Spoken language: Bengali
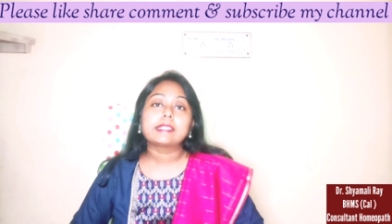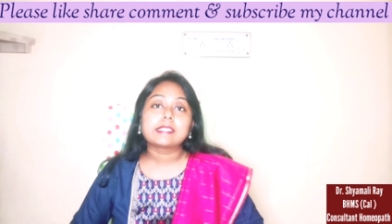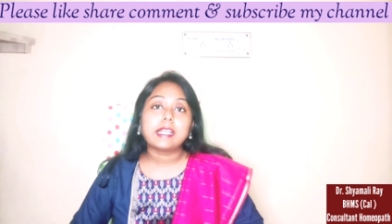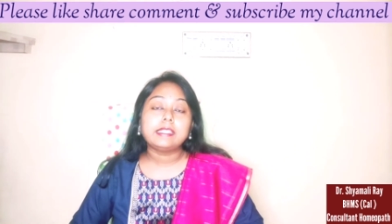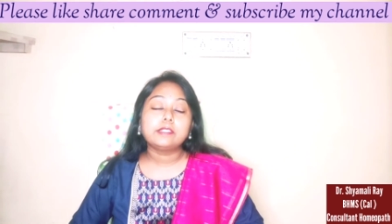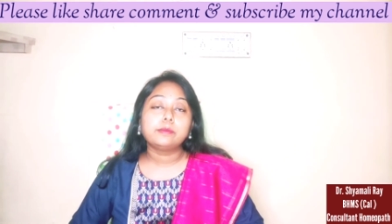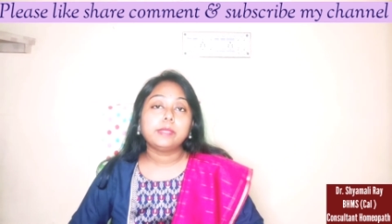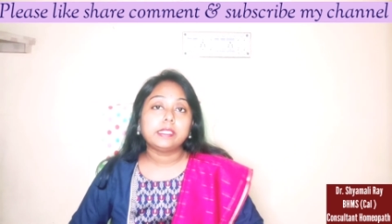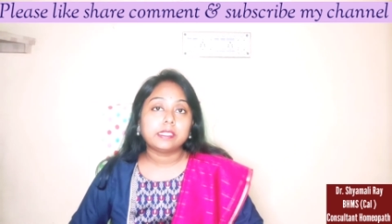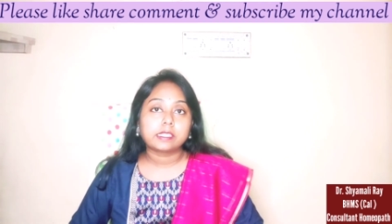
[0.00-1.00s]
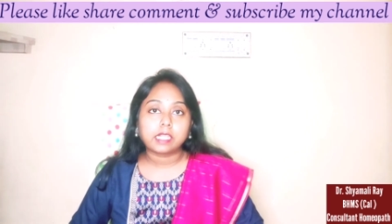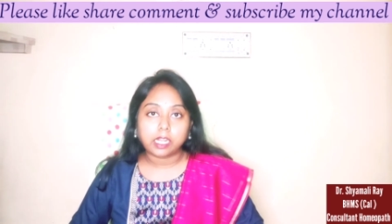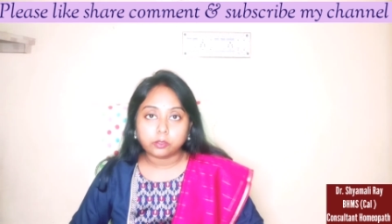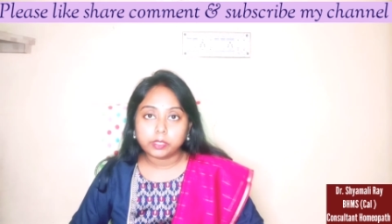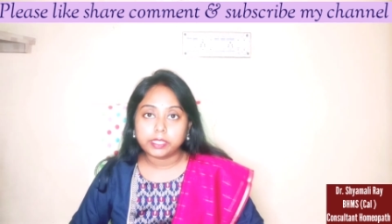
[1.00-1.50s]
এক্সাইটমেন্টের
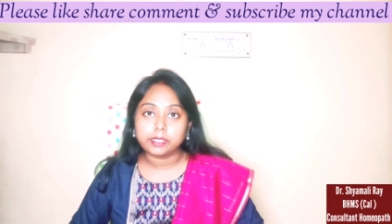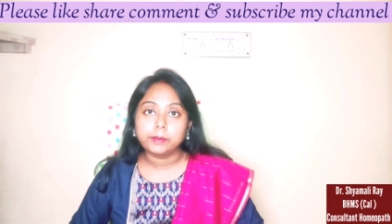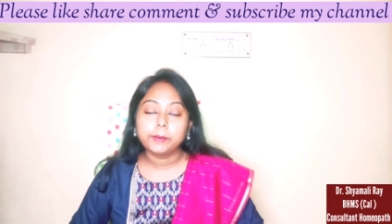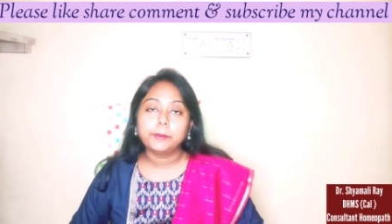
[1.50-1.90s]
কারণে